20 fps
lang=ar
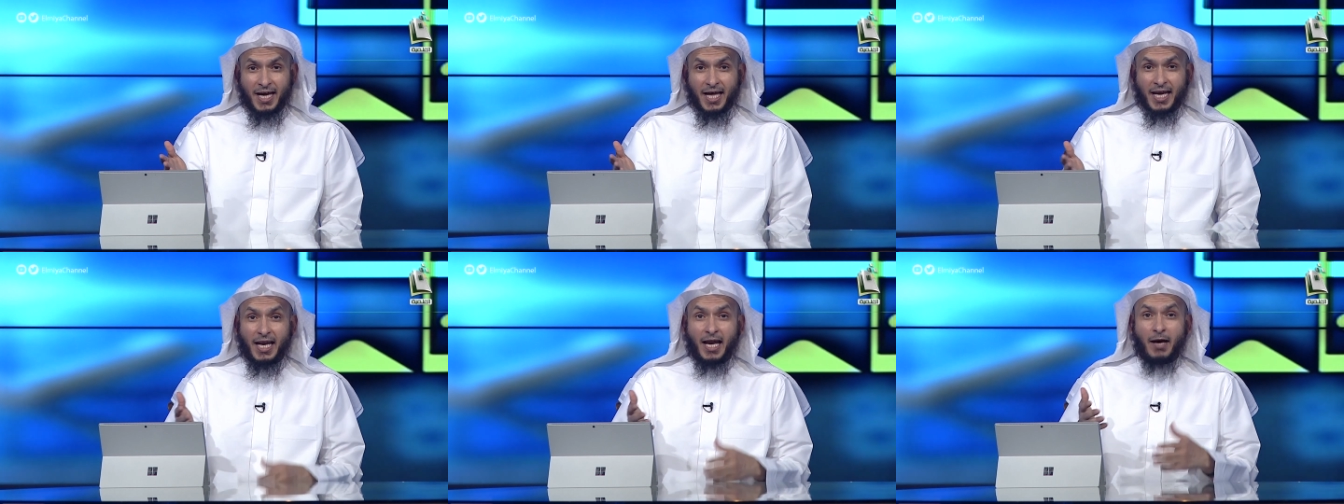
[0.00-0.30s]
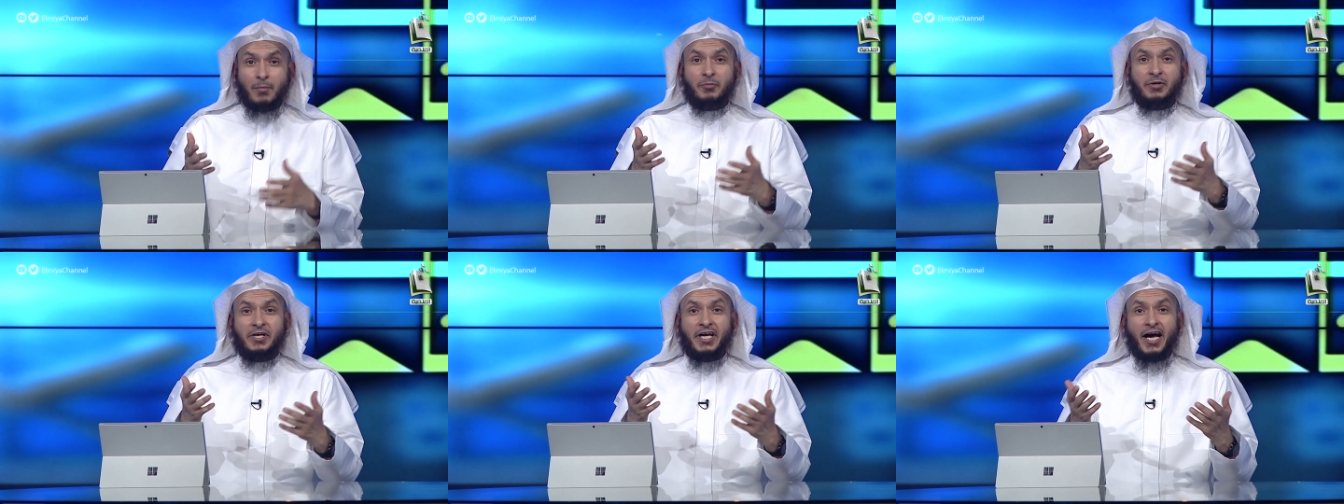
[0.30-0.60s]

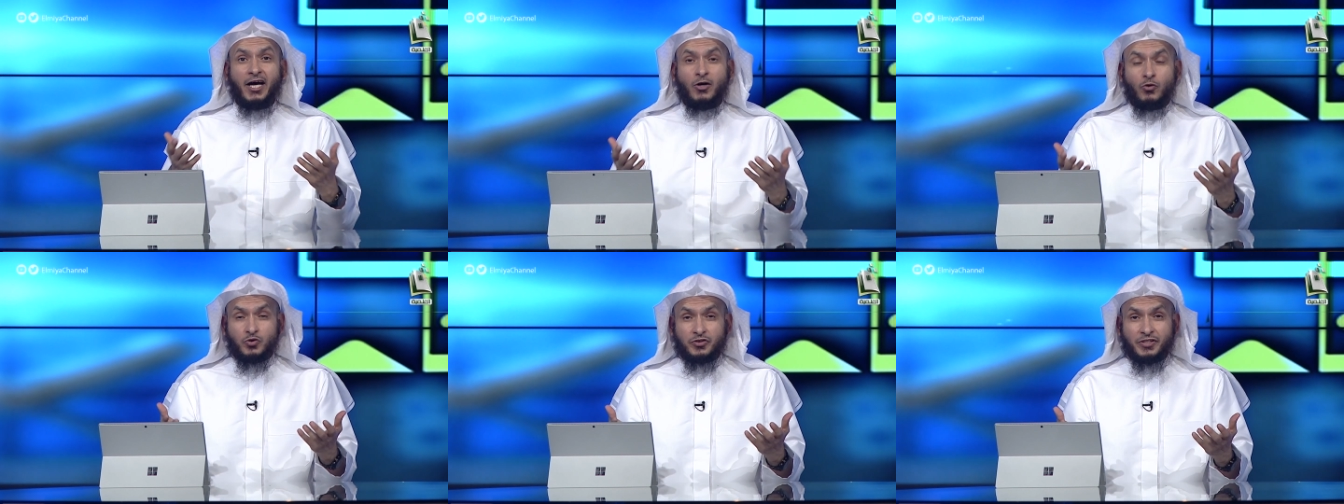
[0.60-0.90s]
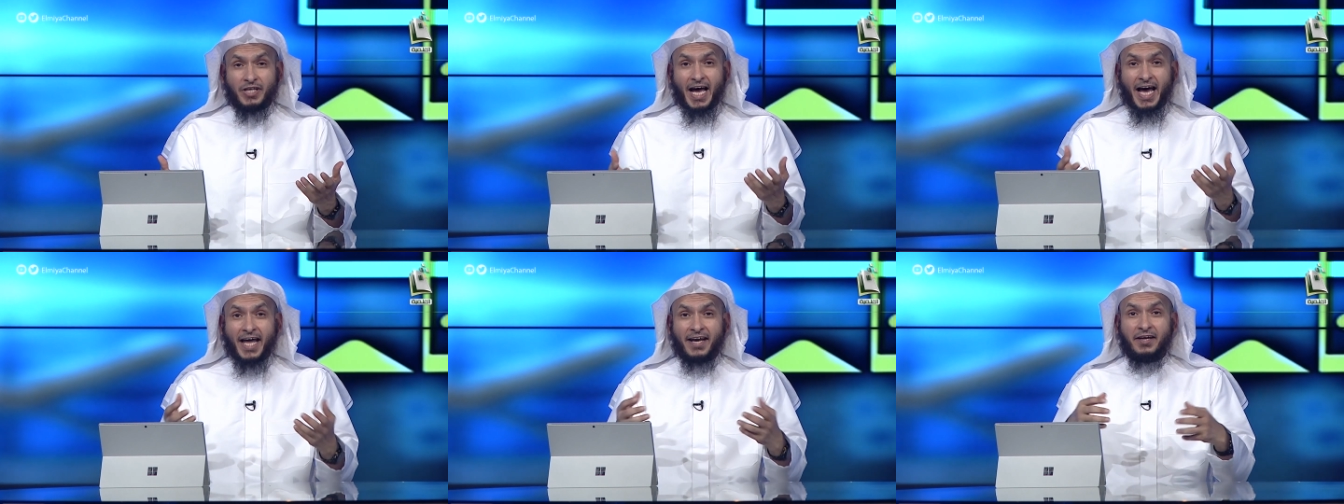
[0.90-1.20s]
لم
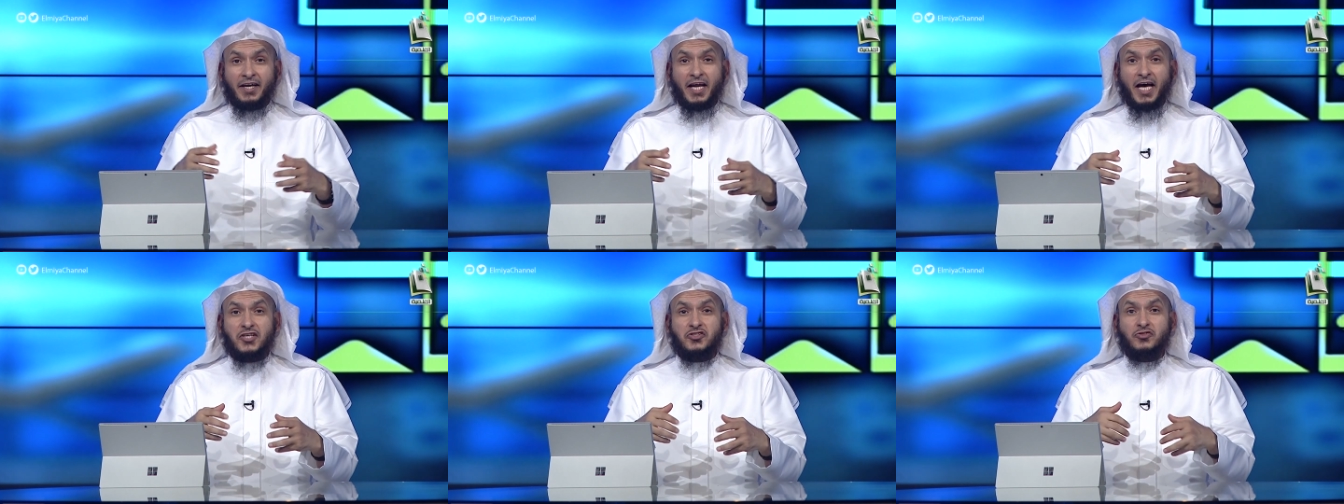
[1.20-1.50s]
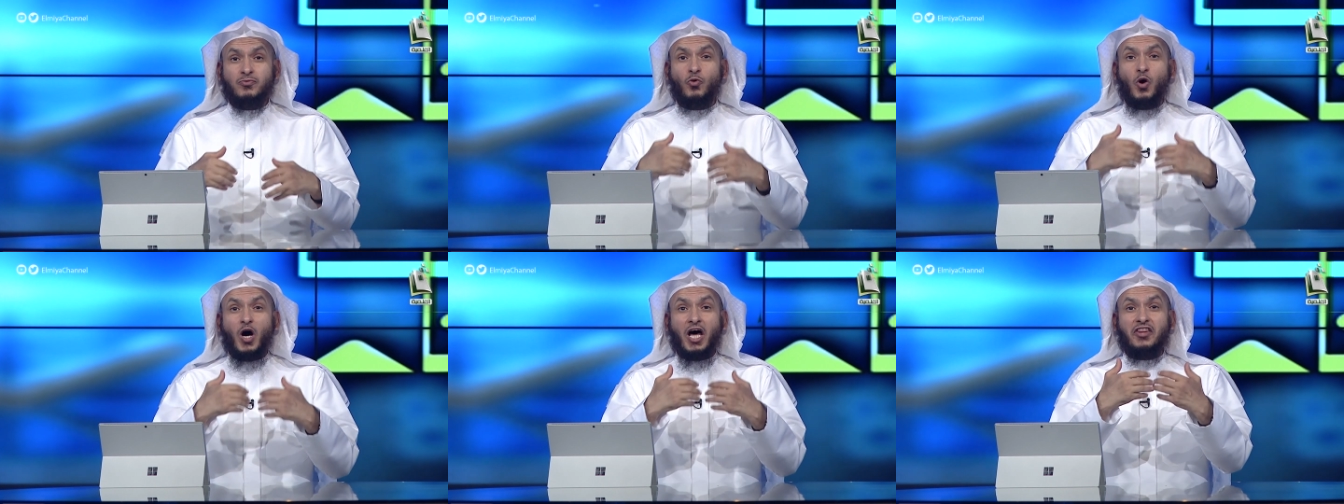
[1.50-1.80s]
يعد
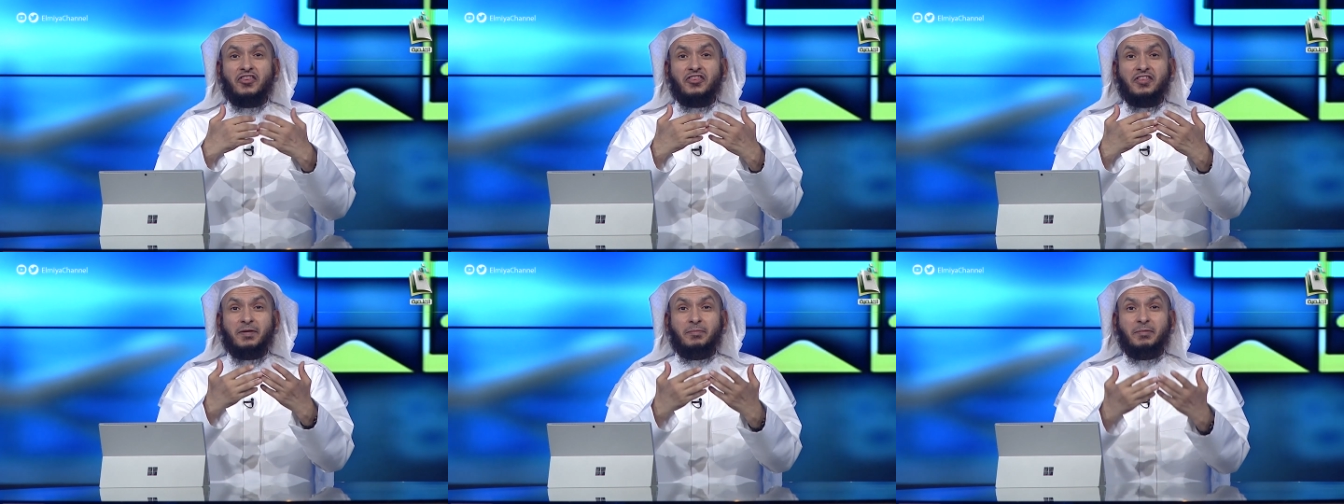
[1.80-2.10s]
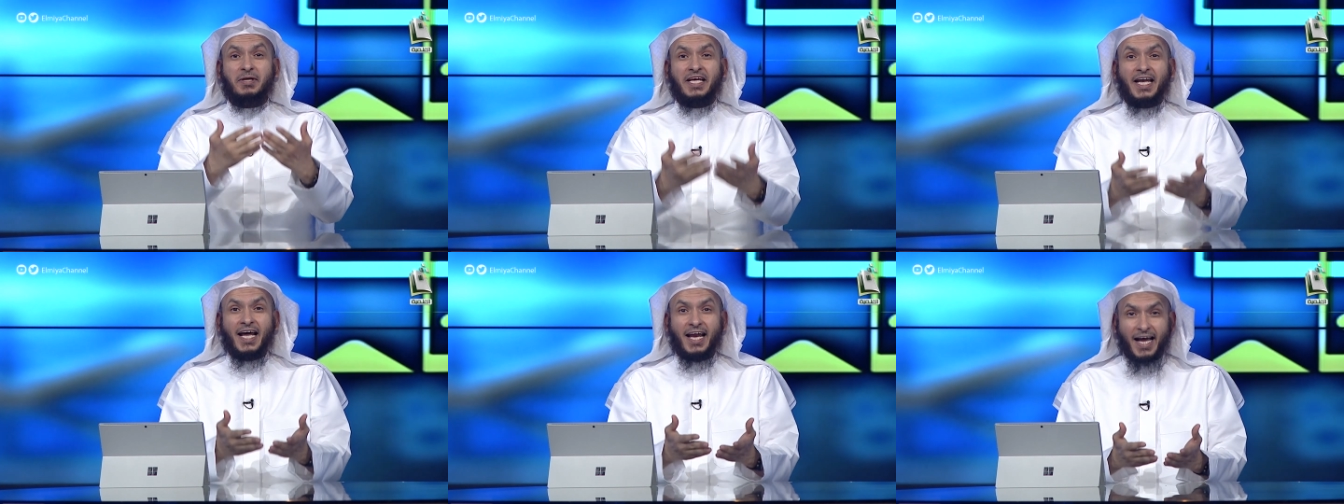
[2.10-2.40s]
الناس
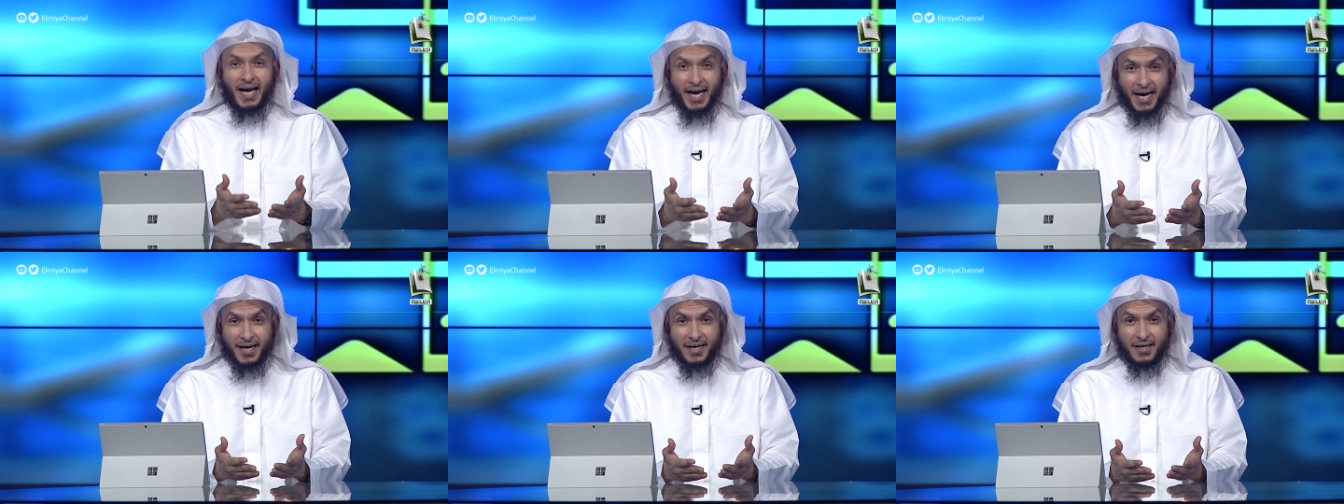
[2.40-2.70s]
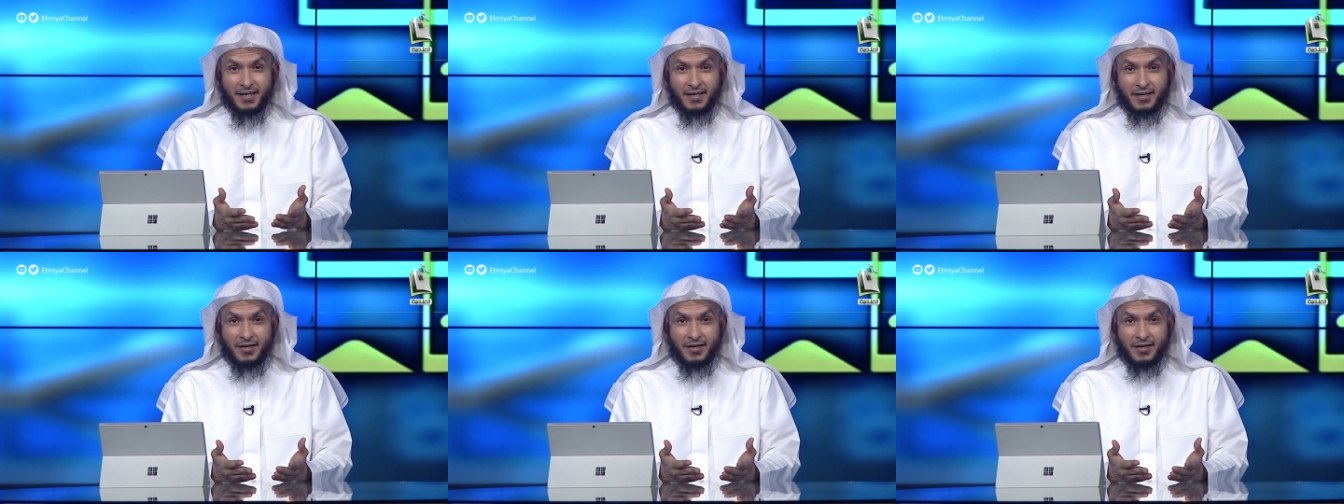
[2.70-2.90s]
معظمين لها